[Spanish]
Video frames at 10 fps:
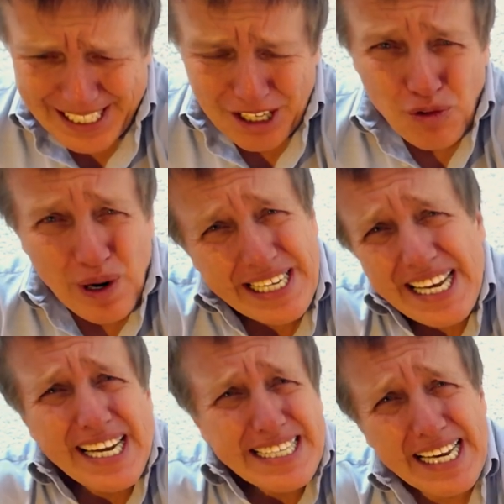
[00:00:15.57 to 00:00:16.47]

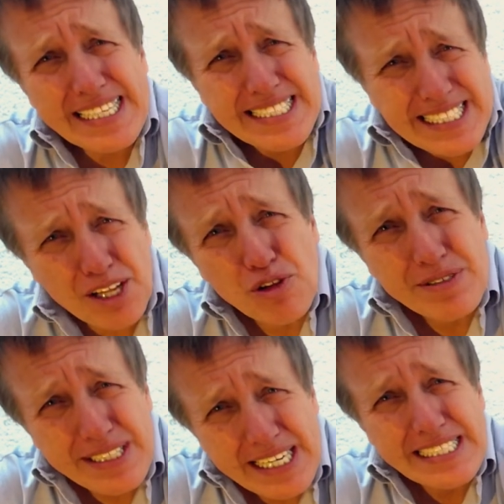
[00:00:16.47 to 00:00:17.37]
Cualquiera que haya estado
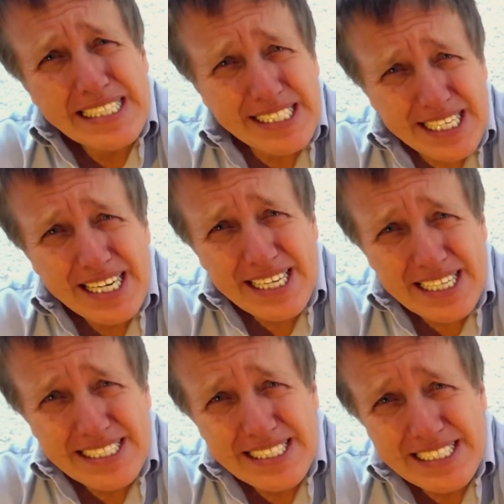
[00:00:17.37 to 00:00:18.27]
tras las
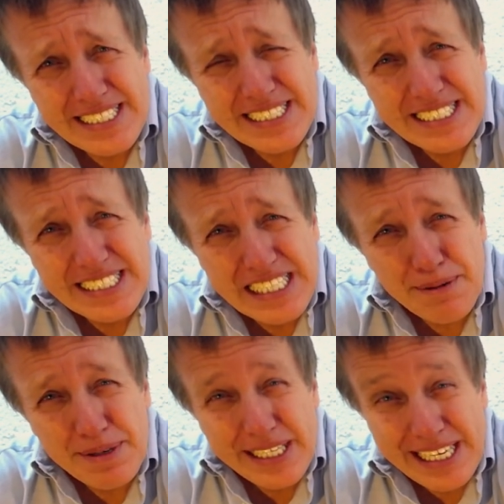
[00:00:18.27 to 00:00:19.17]
rejas
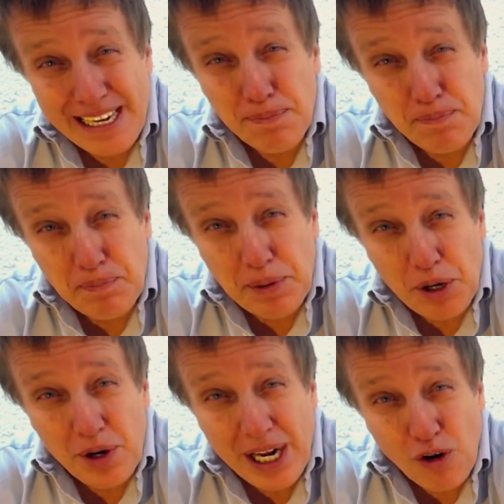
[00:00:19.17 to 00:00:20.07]
sabe que el
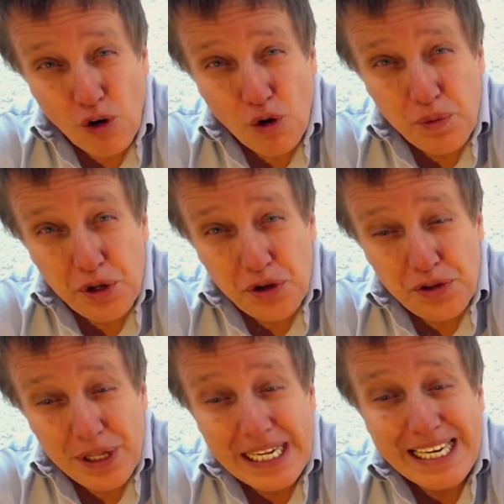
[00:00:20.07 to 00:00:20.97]
peor agobio
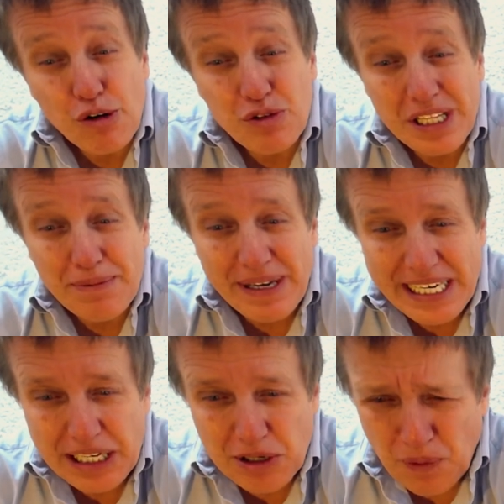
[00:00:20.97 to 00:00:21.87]
del
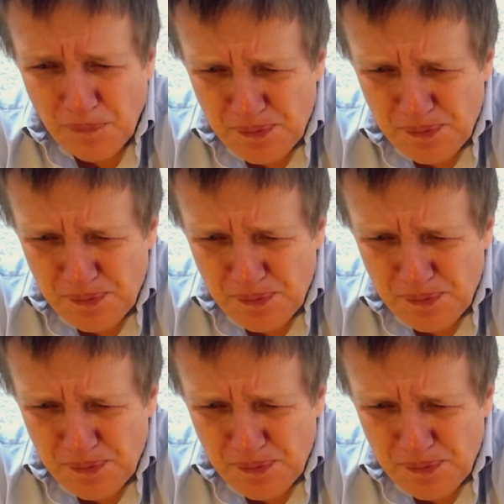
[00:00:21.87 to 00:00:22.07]
cautiverio